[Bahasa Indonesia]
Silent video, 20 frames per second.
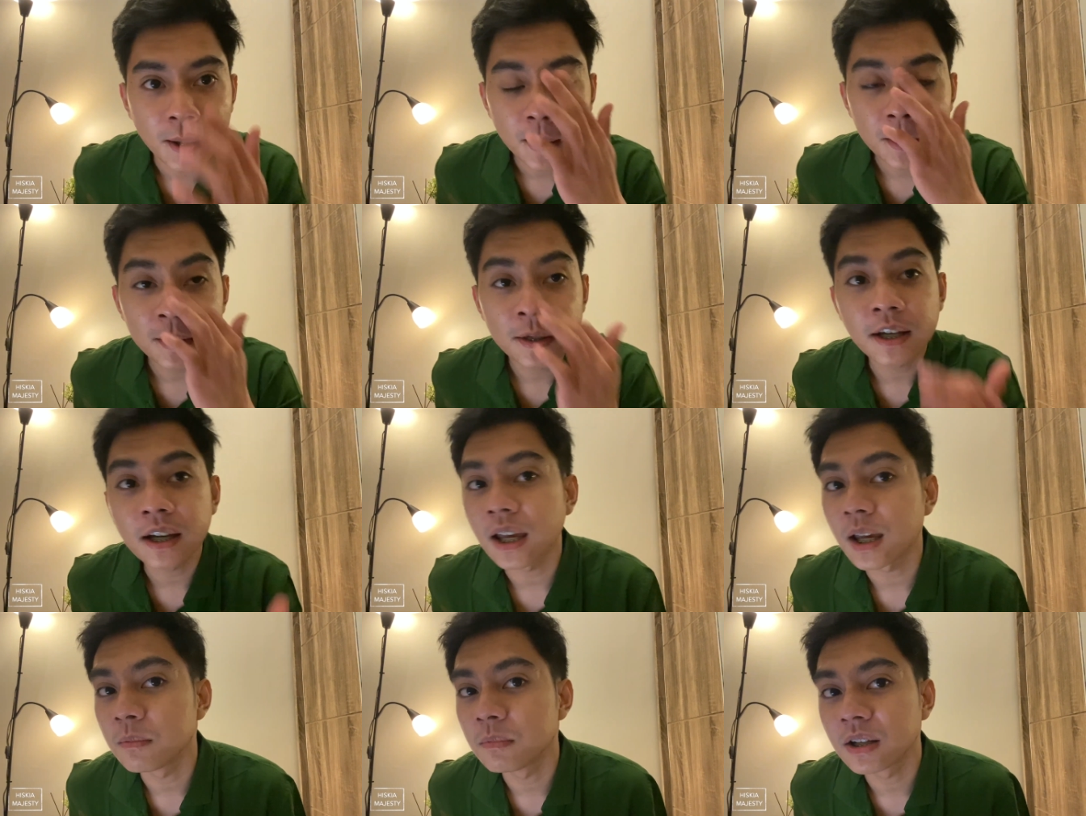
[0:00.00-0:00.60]

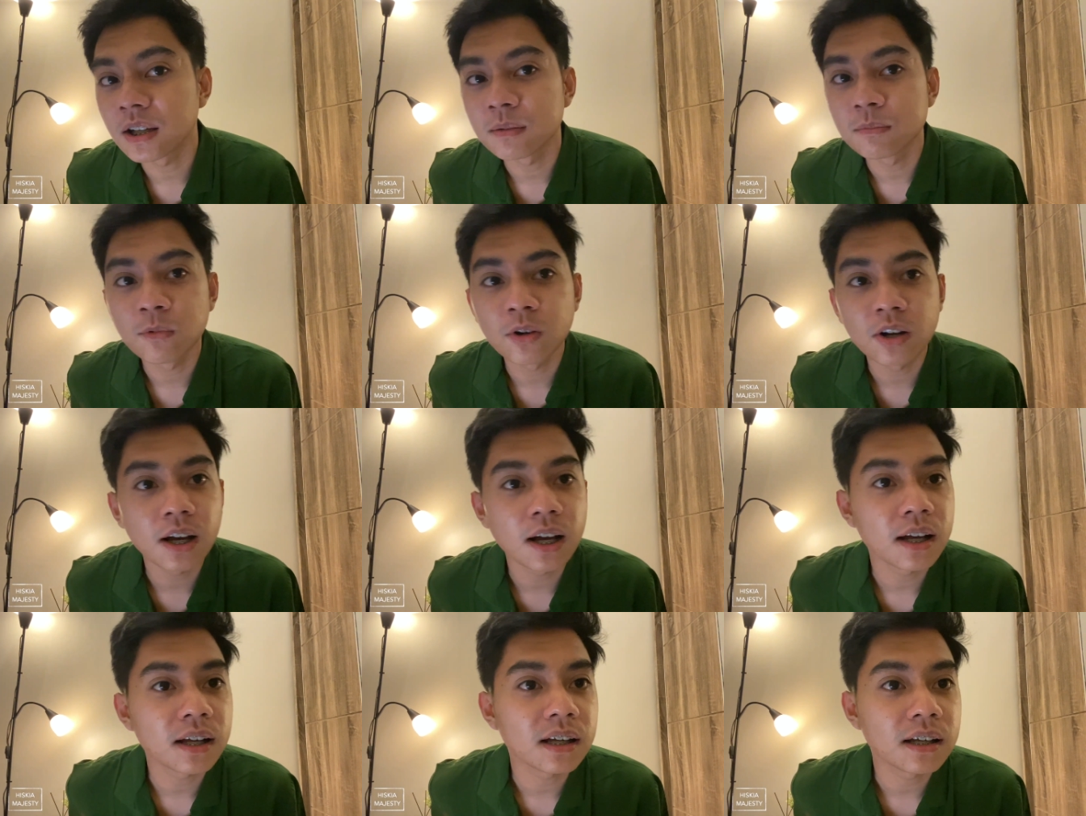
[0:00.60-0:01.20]
dia kayak bikin
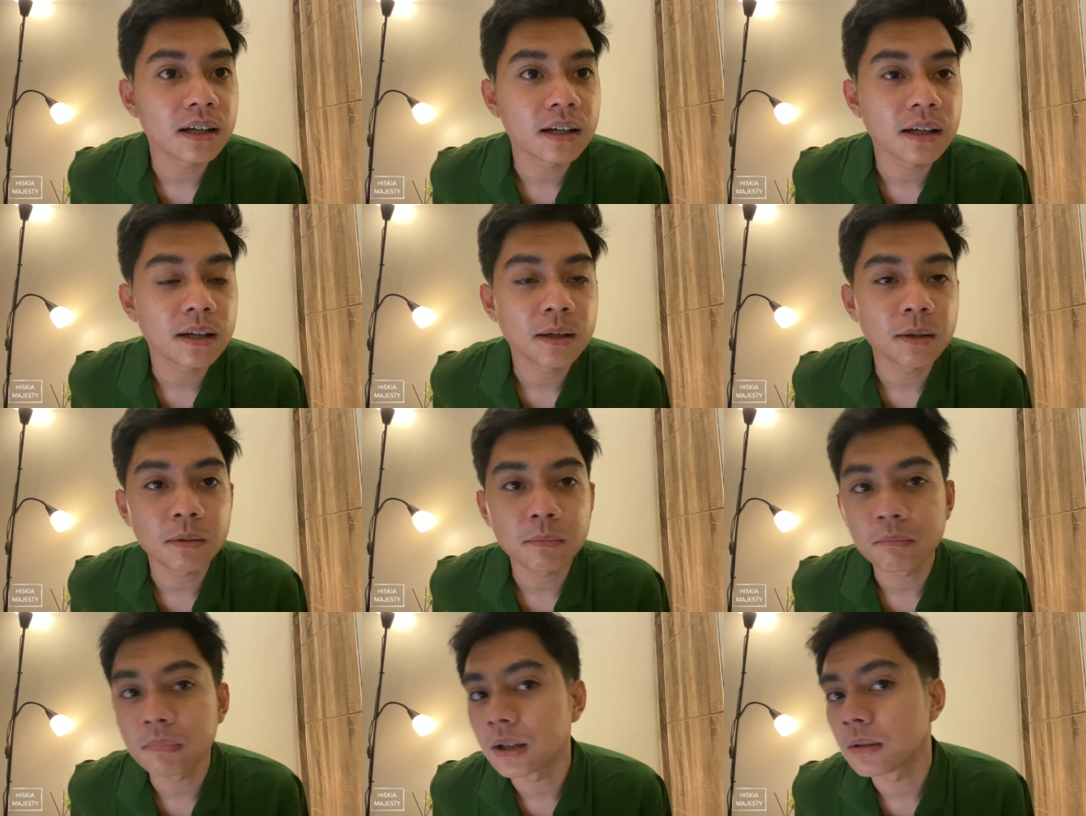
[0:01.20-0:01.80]
muka
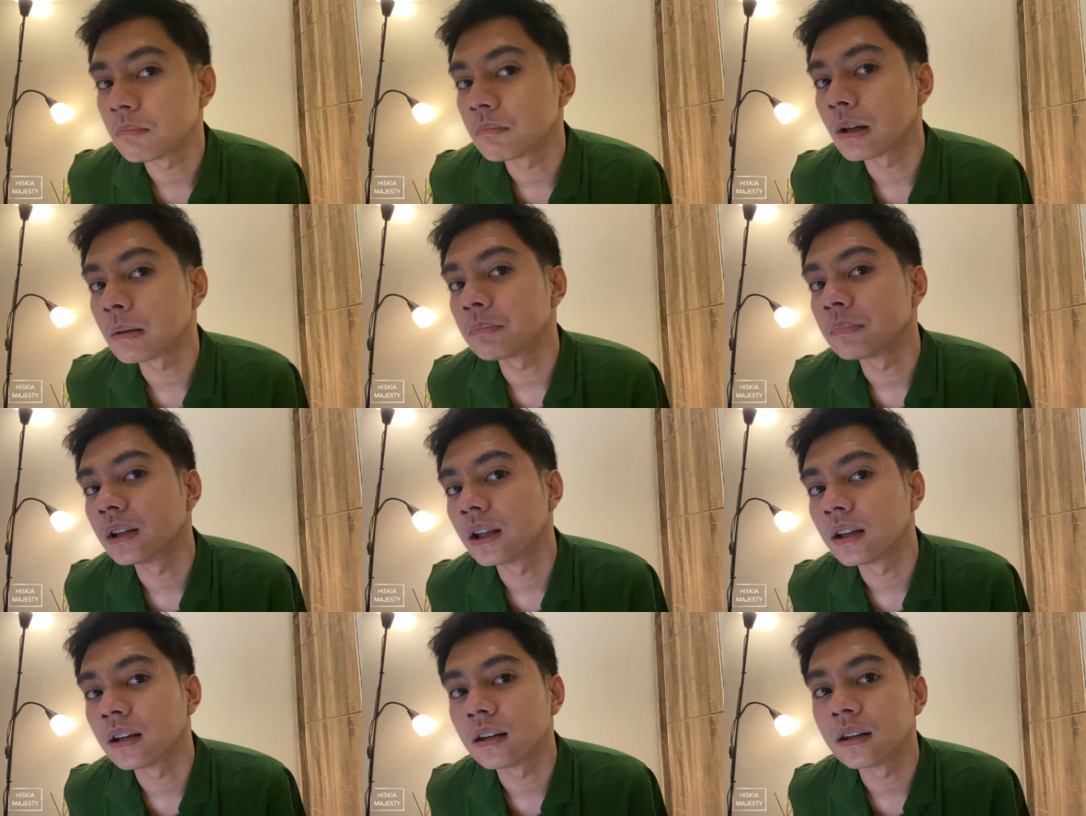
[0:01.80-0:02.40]
uh, lembab
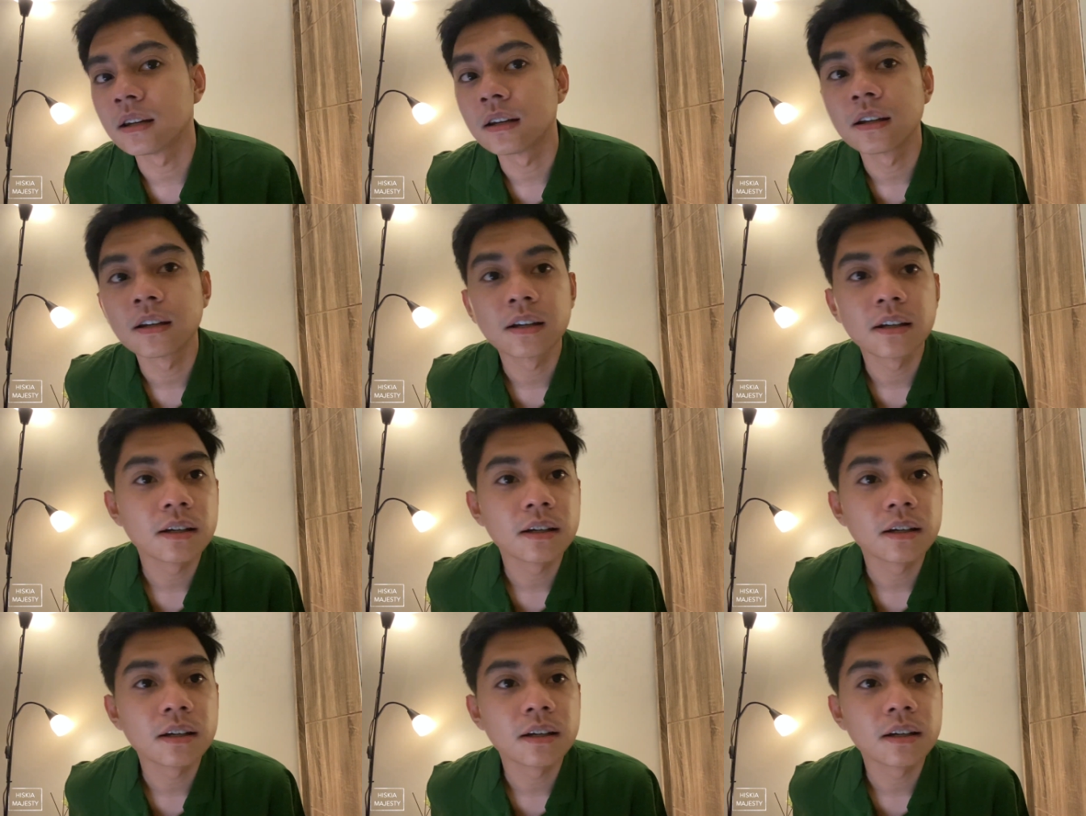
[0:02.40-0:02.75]
dan